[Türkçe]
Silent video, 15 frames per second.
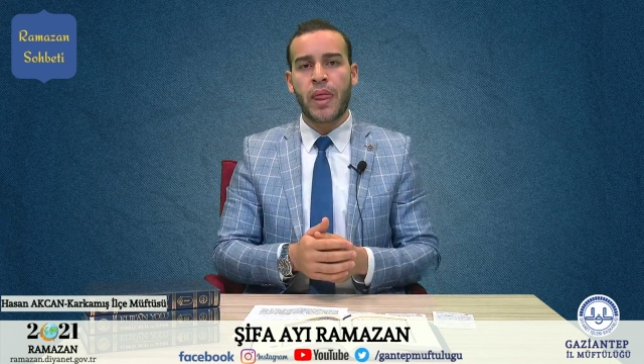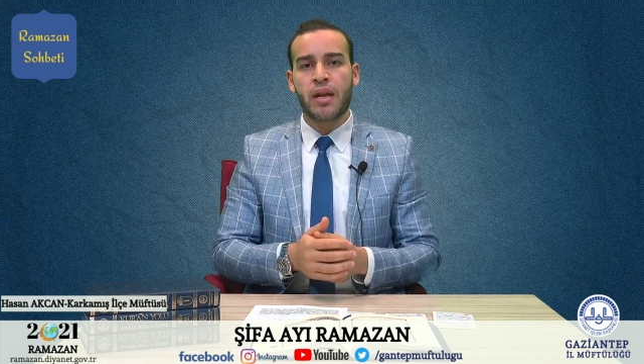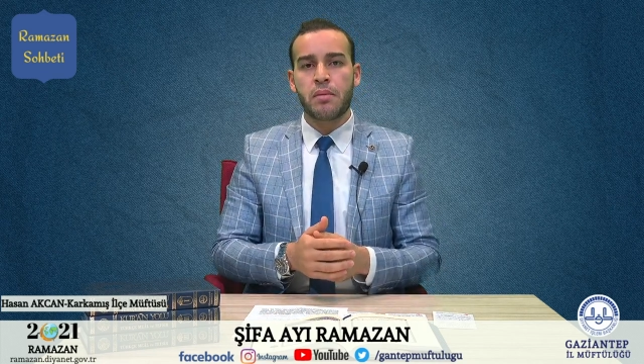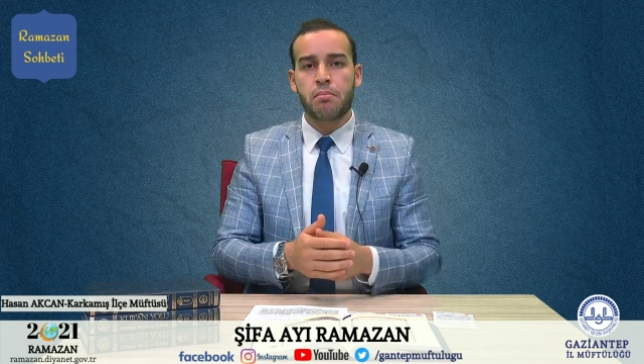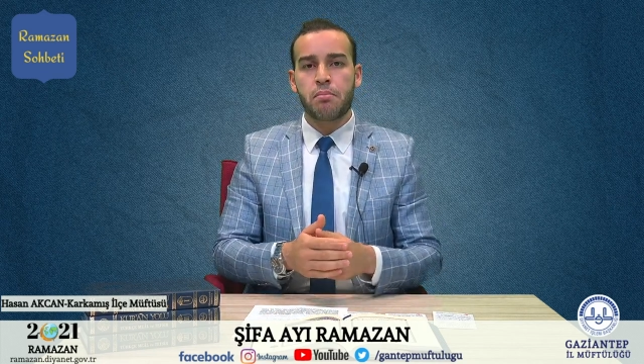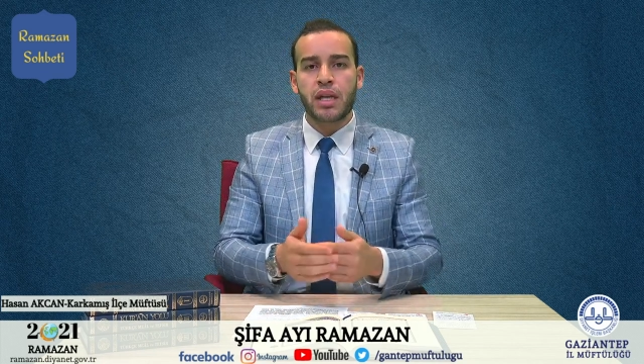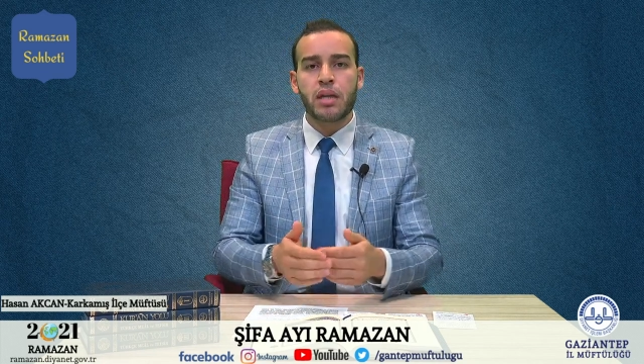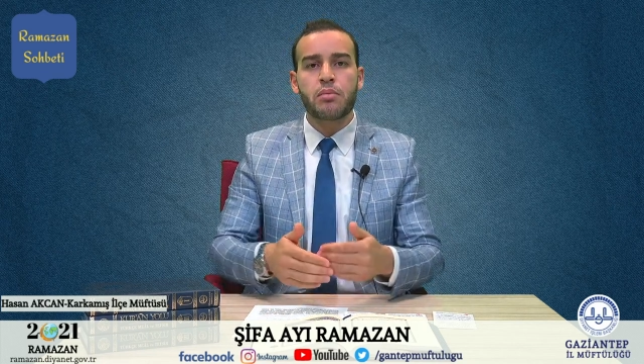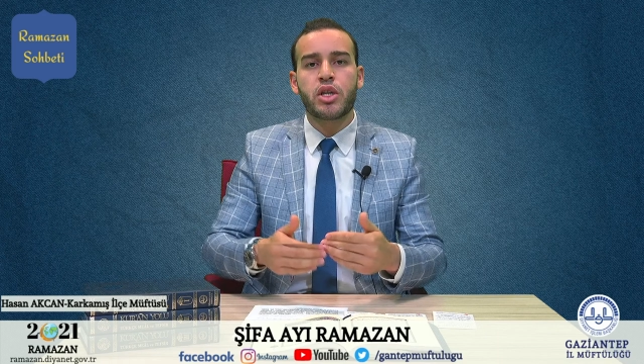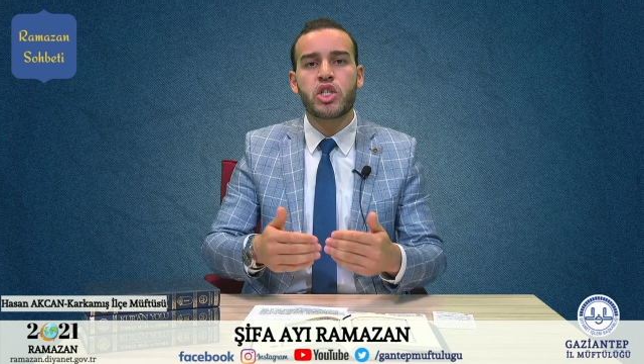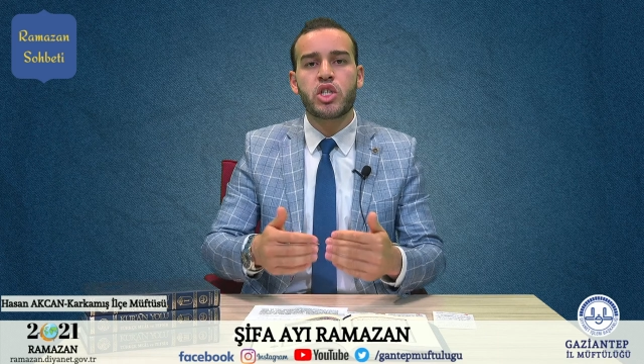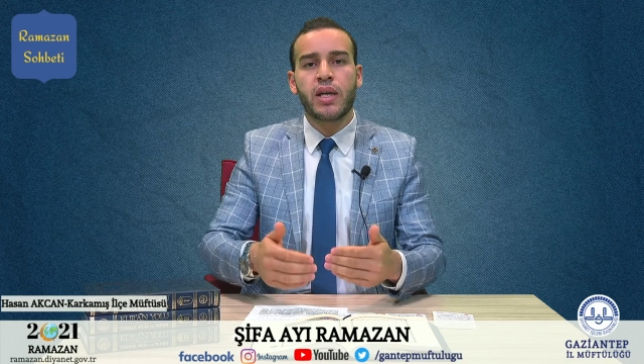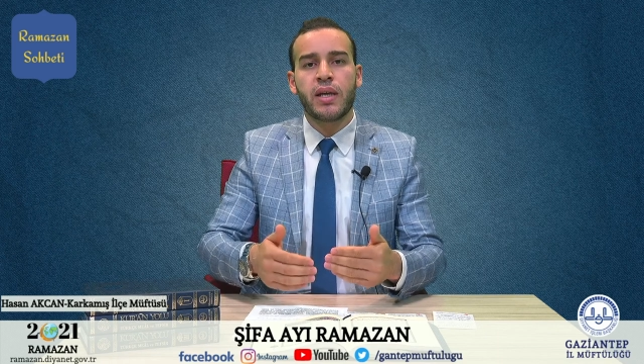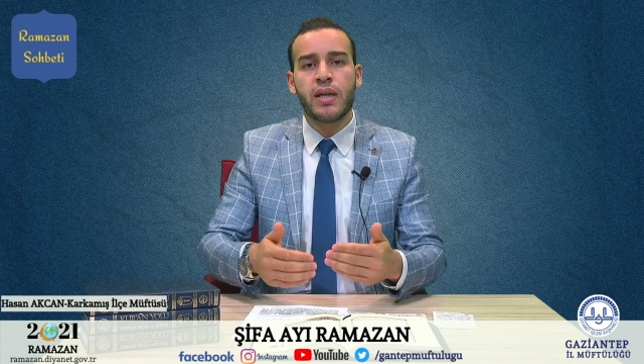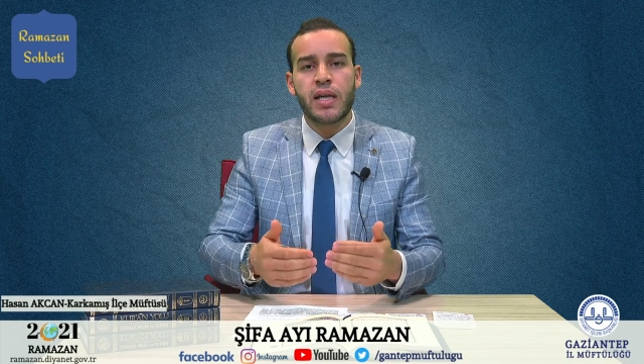Bana bir
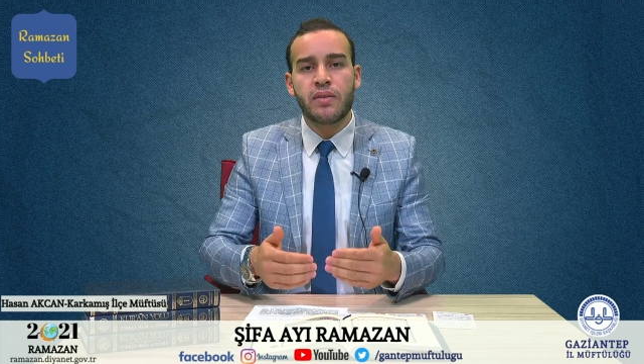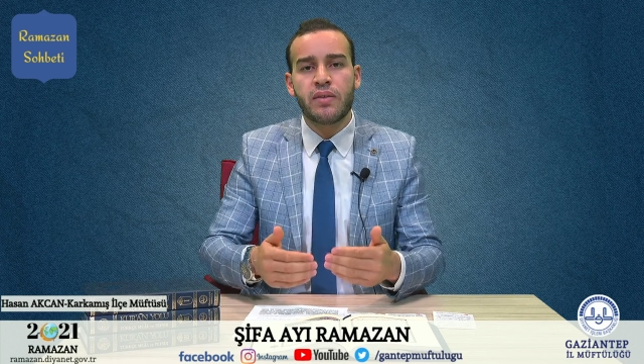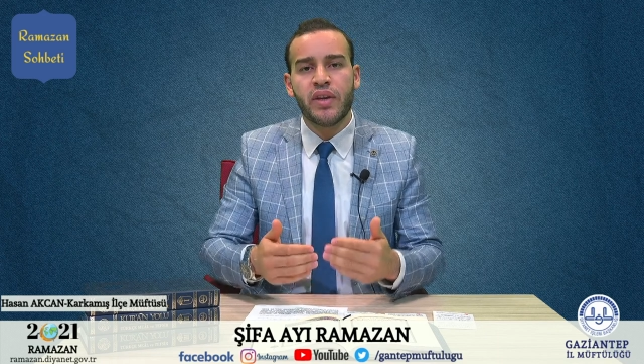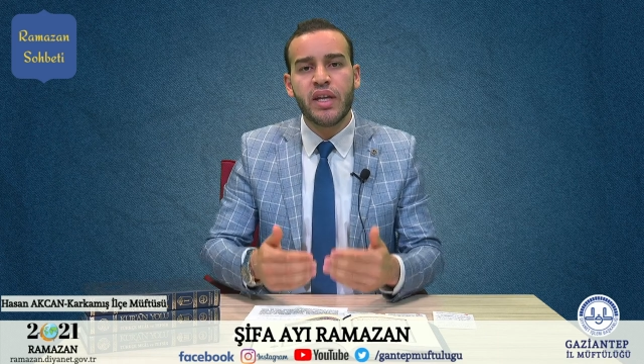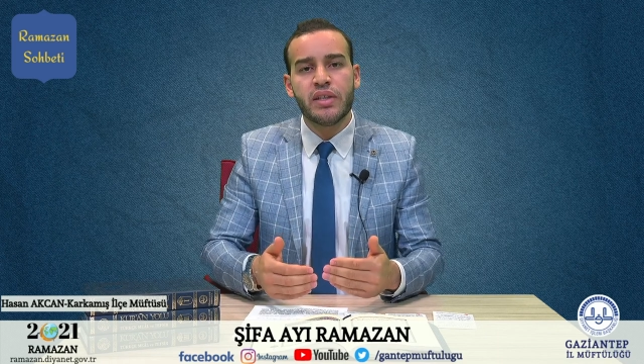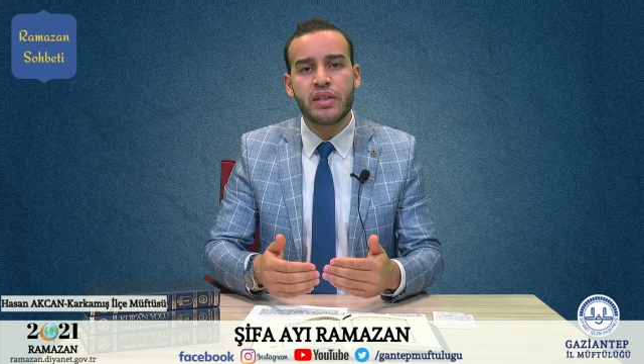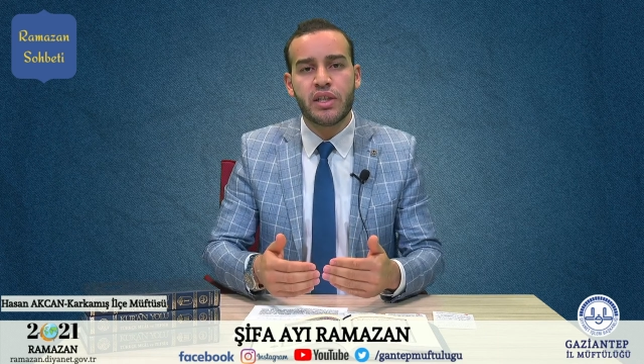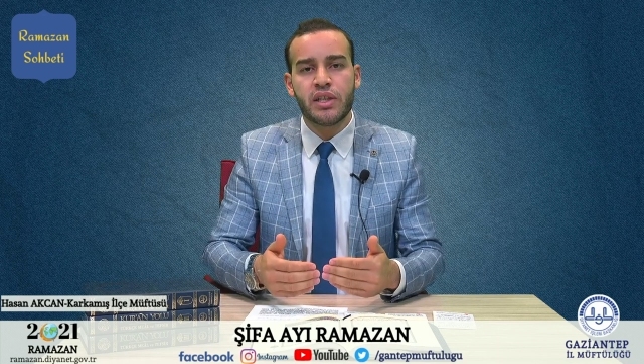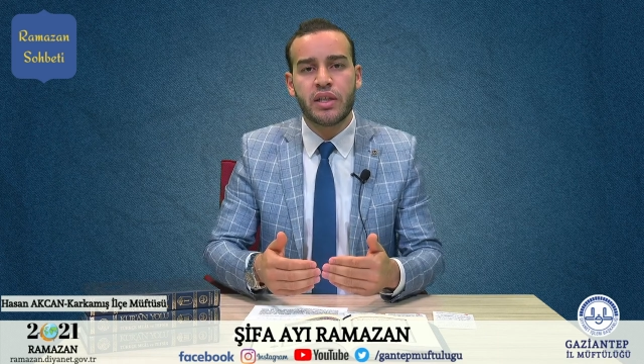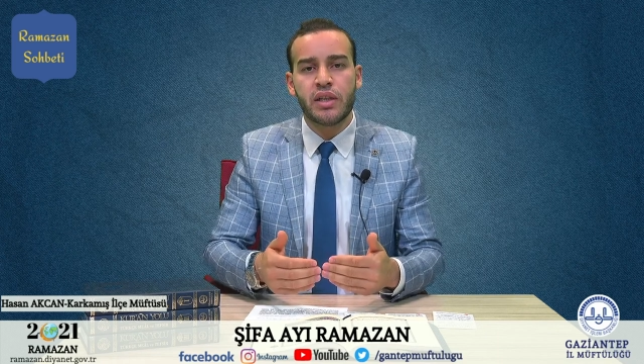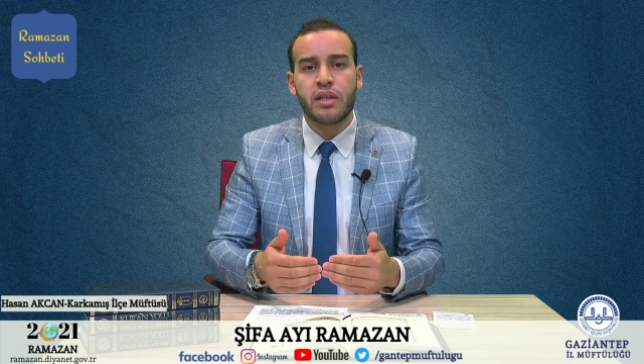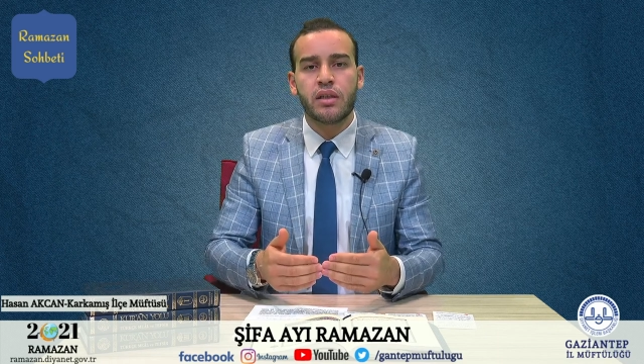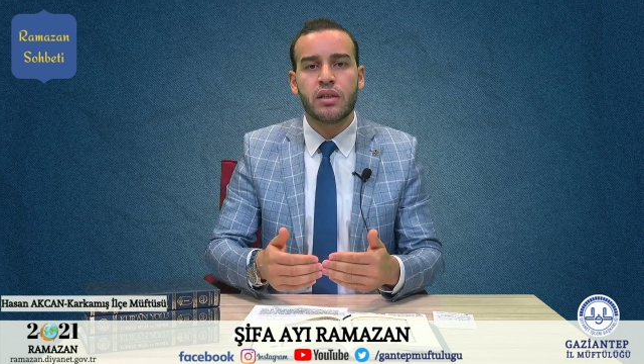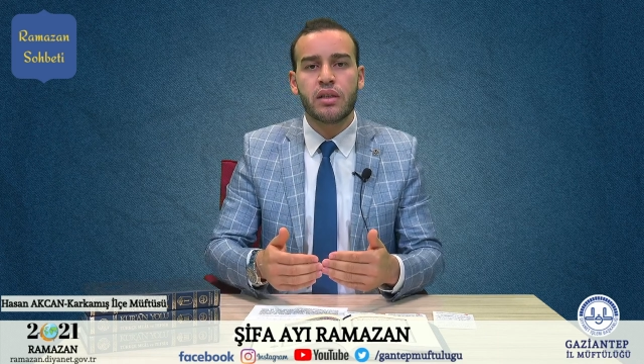şeyler ver ki,